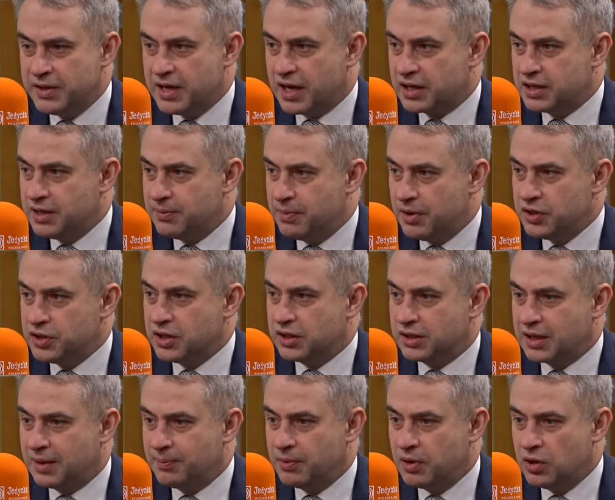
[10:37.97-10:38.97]
Jak nie będzie
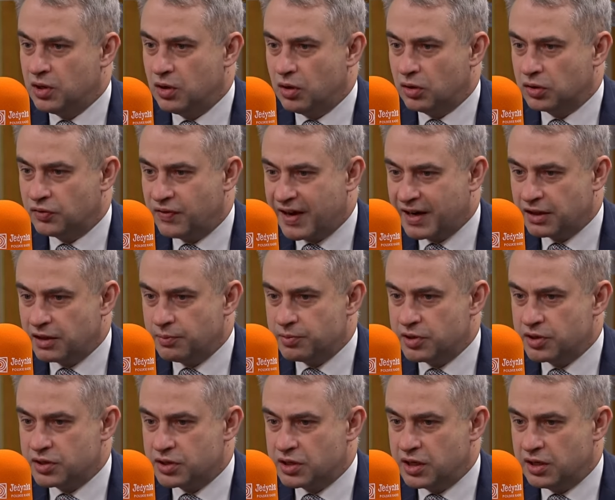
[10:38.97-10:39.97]
tam otwartej
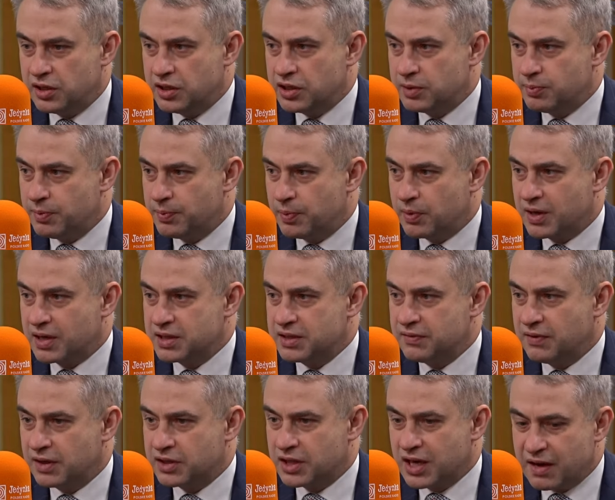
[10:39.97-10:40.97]
przestrzeni, żeby
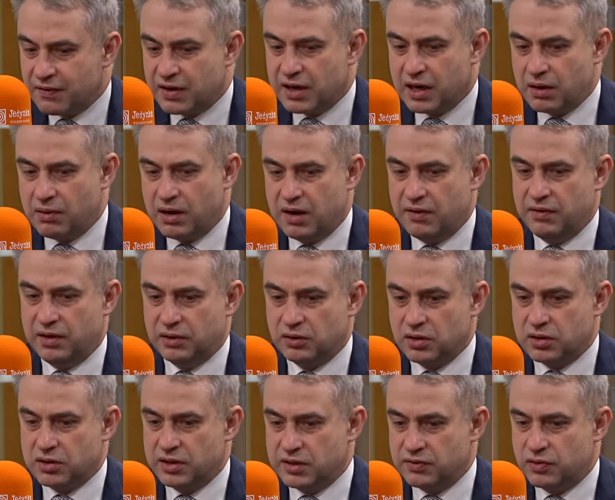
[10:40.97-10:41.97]
pokazywać kawa na ławę,
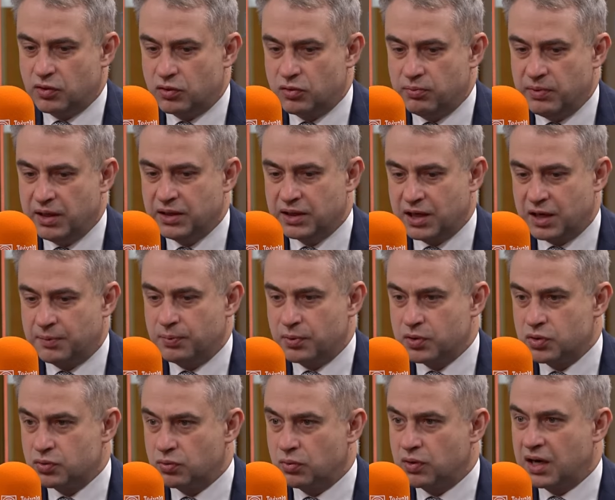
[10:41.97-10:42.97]
to co jest w dokumentach,
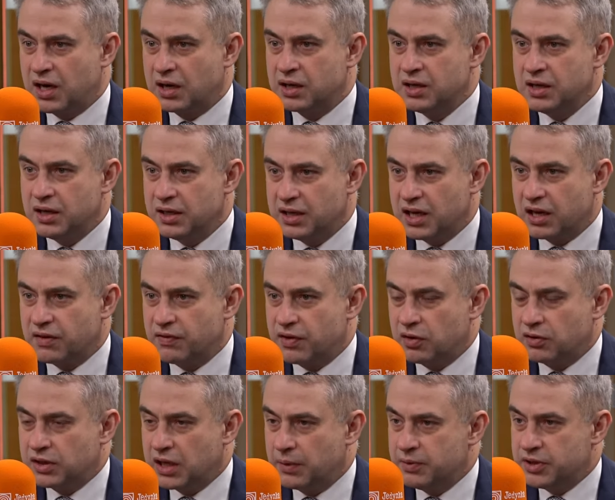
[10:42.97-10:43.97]
podsłuchach, jak
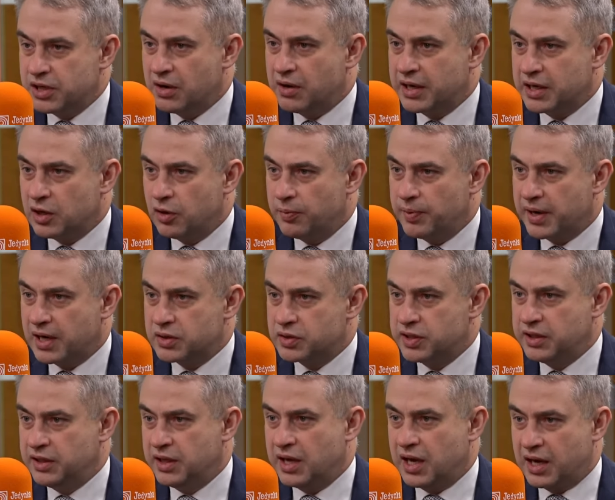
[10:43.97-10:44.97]
wyglądały działania
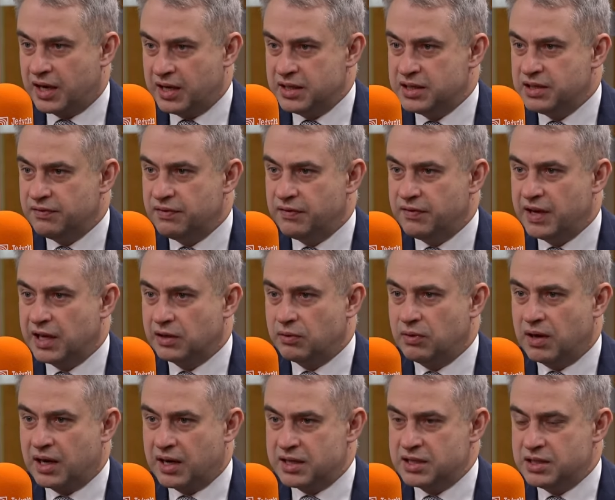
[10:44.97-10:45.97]
operacyjne Agencji
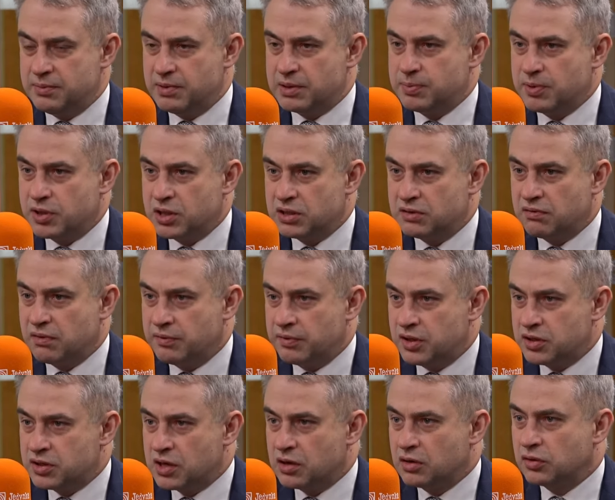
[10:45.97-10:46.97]
Wywiadu, Agencji Bezpieczeństwa
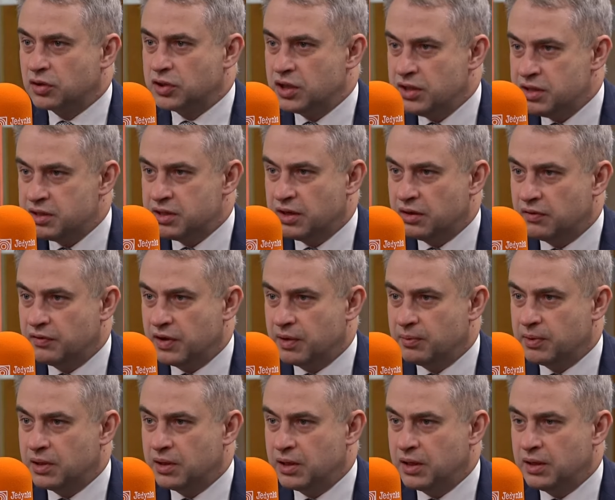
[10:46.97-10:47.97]
Wewnętrznego, to się nic nie
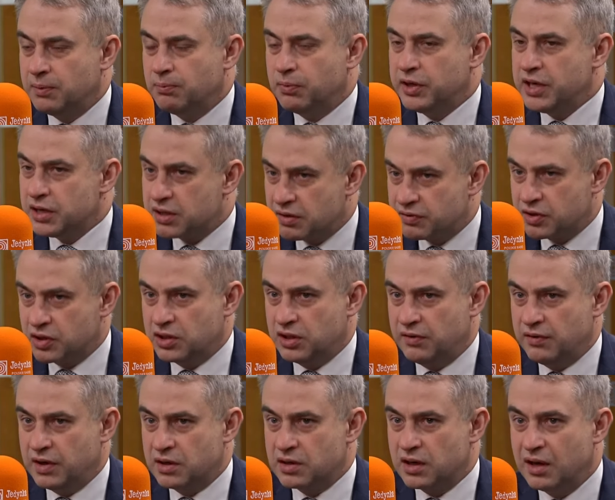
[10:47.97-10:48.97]
dowiemy, bo jeszcze w coś
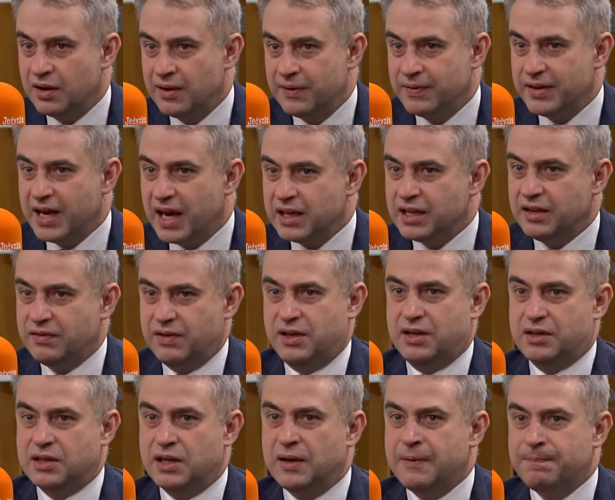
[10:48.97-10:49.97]
nie wierzę. Ja nie
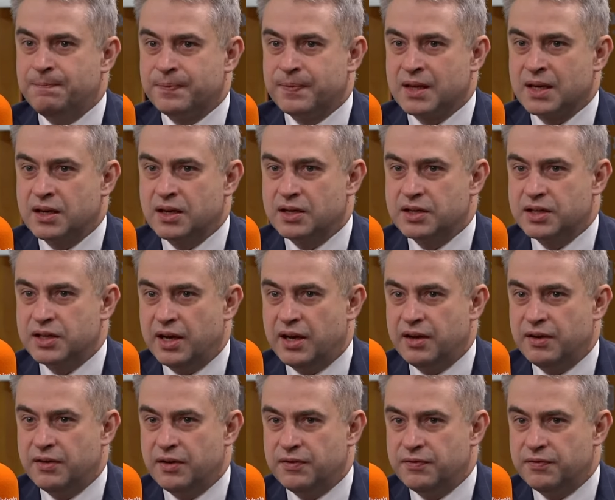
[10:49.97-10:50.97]
wierzę, że
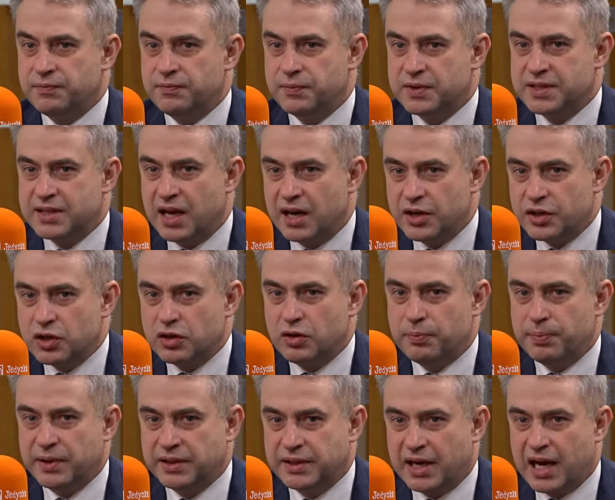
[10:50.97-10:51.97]
znaleziono
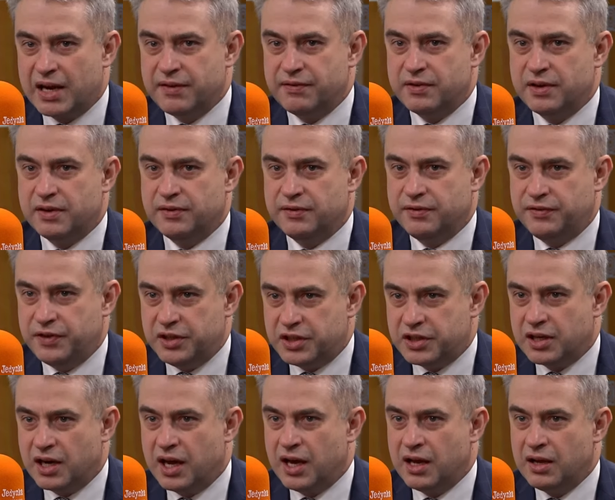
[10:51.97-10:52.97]
pendrive'y w
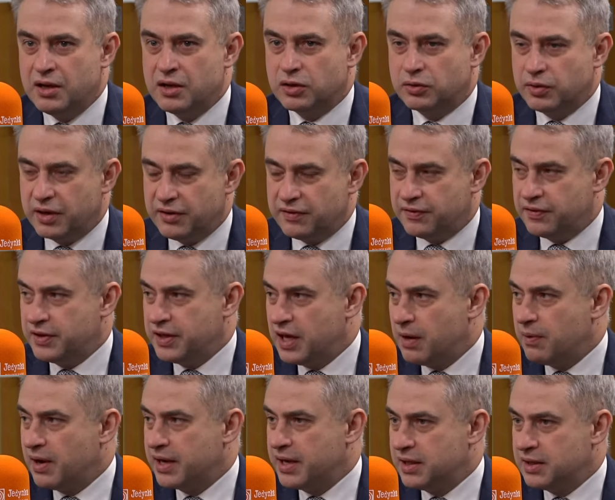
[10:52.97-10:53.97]
Wiśle, które
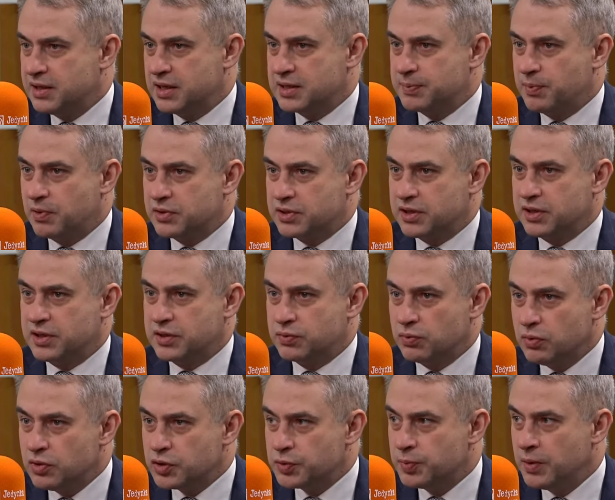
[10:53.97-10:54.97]
wyjęła jedna z polskich
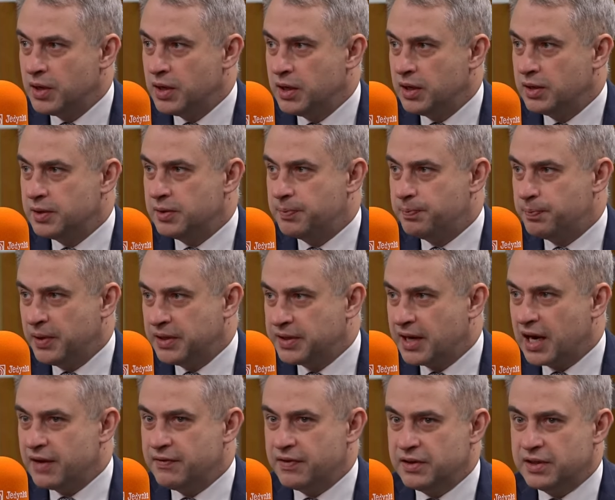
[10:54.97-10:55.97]
służb. Y,
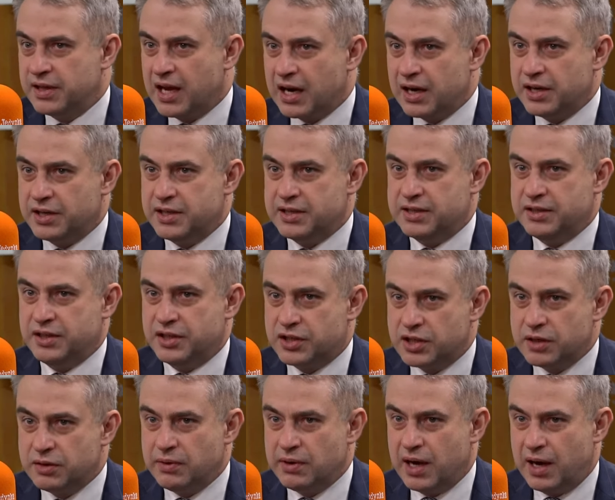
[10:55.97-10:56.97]
pendrive'y nagle się
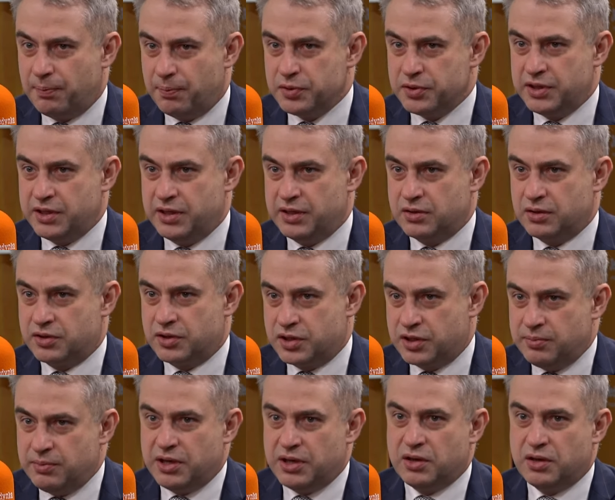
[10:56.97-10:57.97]
zniszczyły, a później co
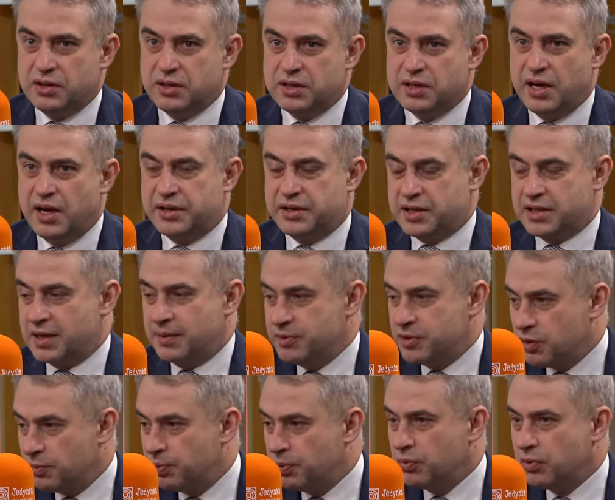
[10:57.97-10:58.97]
trzy miesiące, czasami
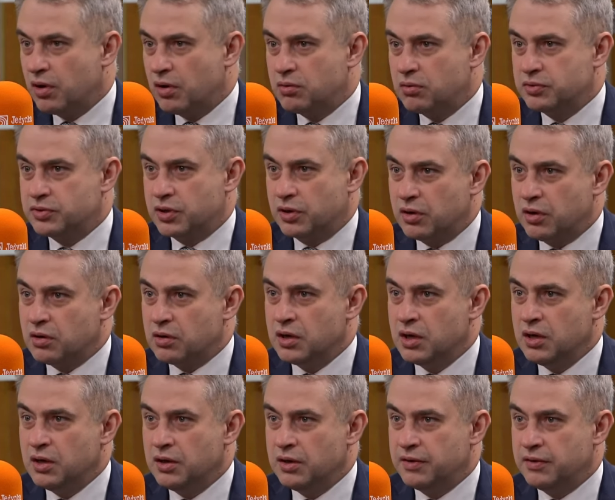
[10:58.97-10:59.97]
co pół roku, co
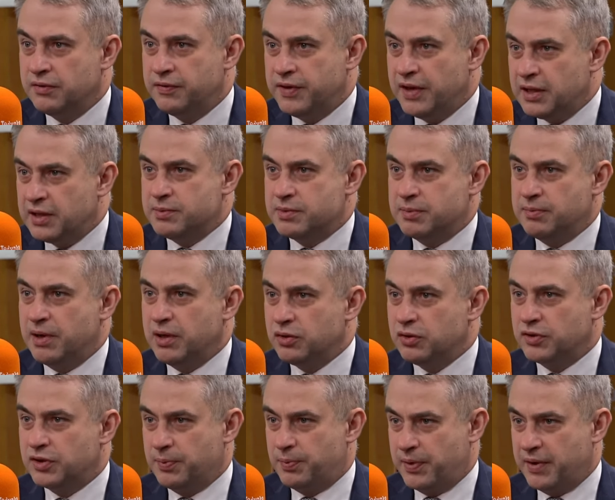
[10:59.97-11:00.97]
rok w jednym z
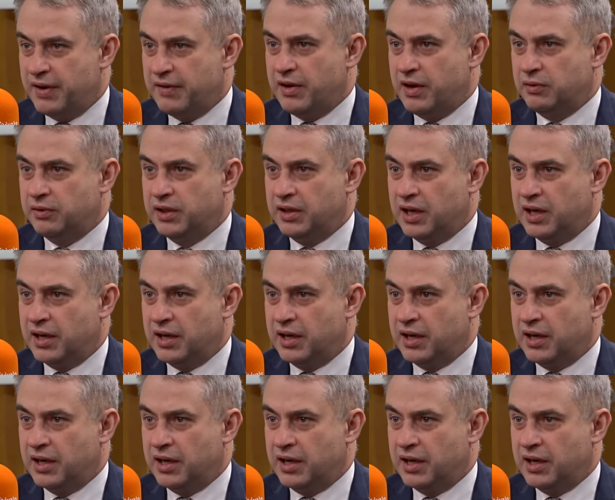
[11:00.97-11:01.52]
mediów się pojawiają te